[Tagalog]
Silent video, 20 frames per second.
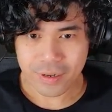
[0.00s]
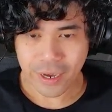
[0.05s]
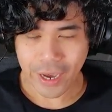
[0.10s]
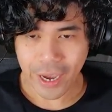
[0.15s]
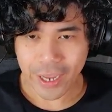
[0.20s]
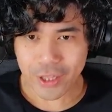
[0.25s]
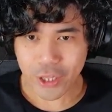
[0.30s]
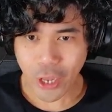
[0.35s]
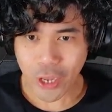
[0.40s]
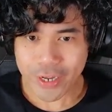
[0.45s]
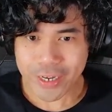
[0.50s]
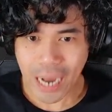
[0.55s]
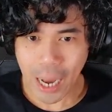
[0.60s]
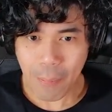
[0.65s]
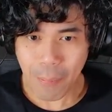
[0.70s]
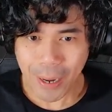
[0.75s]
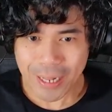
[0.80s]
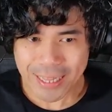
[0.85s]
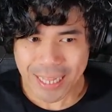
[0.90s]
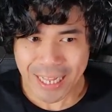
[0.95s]
Ito yung
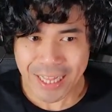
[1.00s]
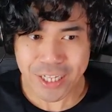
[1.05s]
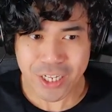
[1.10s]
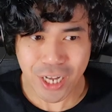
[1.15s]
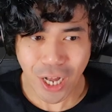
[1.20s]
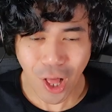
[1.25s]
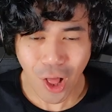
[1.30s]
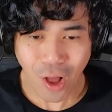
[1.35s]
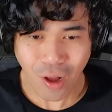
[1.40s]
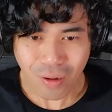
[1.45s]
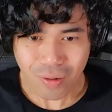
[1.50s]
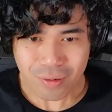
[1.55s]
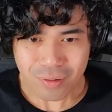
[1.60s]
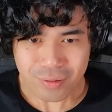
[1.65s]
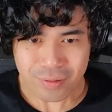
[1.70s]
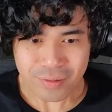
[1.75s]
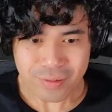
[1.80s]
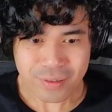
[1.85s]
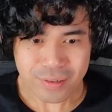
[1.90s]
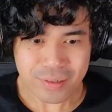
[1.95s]
kapatid ko!
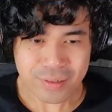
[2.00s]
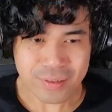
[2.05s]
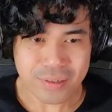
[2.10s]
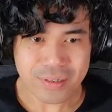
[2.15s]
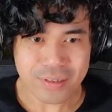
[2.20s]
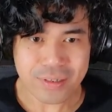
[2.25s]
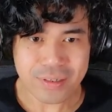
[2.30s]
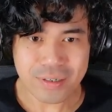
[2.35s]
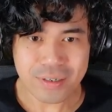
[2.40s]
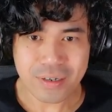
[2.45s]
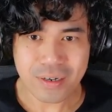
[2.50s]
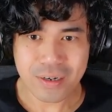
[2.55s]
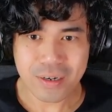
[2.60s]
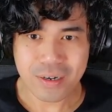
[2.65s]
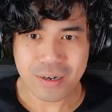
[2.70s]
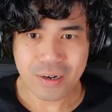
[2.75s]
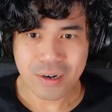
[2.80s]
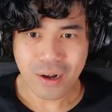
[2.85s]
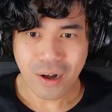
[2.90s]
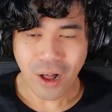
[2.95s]

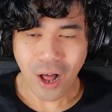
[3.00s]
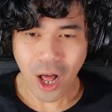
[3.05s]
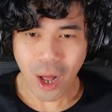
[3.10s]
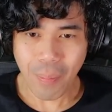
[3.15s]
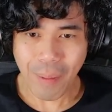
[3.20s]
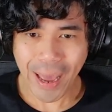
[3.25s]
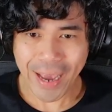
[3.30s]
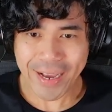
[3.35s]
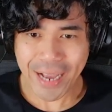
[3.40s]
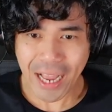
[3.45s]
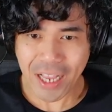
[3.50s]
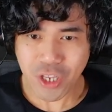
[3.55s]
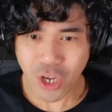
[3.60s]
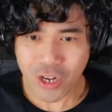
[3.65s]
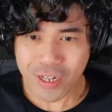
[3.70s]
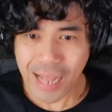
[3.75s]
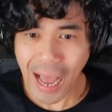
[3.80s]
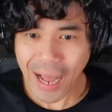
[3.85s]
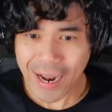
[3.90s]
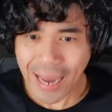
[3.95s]
Oh my God!
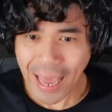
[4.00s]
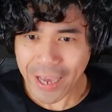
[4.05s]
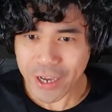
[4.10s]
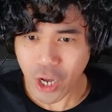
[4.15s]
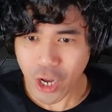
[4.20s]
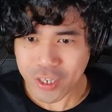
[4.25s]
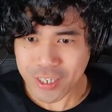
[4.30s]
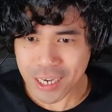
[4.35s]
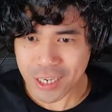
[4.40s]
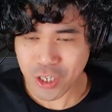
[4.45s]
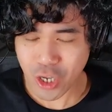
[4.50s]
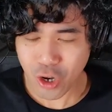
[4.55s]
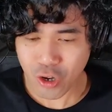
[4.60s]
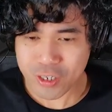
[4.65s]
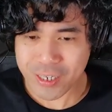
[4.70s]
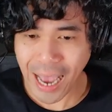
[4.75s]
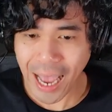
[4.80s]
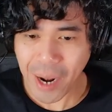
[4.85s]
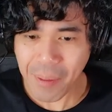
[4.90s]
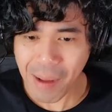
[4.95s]
Yung nanay ko si
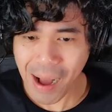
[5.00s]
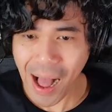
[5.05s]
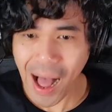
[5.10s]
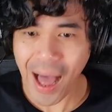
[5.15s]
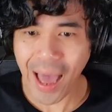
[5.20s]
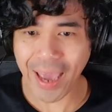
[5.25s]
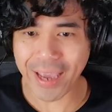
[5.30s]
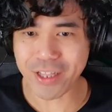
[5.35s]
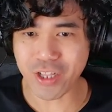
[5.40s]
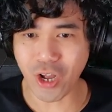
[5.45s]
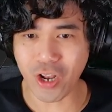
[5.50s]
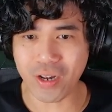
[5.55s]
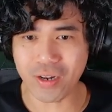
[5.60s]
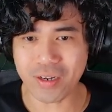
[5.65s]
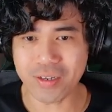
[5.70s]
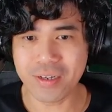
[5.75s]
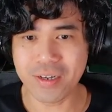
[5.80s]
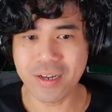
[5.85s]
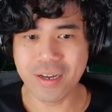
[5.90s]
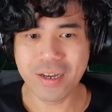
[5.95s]
Susan, mga idol!
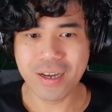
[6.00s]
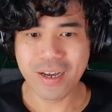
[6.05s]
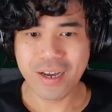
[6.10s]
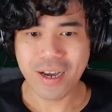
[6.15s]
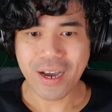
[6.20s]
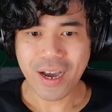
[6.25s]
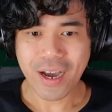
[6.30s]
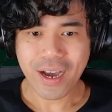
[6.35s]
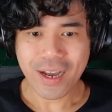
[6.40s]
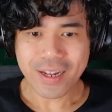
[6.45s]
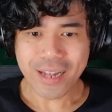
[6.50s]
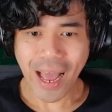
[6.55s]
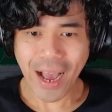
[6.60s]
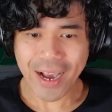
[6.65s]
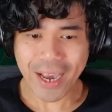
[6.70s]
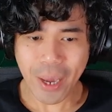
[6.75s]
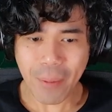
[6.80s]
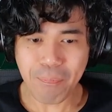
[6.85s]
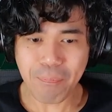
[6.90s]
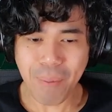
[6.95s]

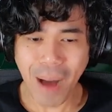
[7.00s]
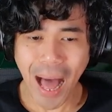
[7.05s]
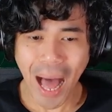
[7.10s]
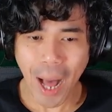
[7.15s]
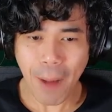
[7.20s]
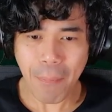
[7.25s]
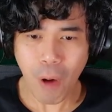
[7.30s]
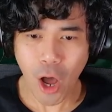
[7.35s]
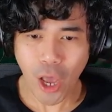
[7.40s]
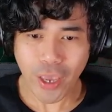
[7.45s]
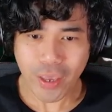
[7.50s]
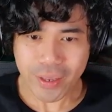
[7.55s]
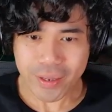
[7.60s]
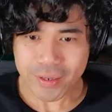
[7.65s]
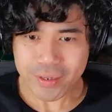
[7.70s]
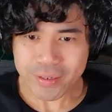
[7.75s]
Naging baboy!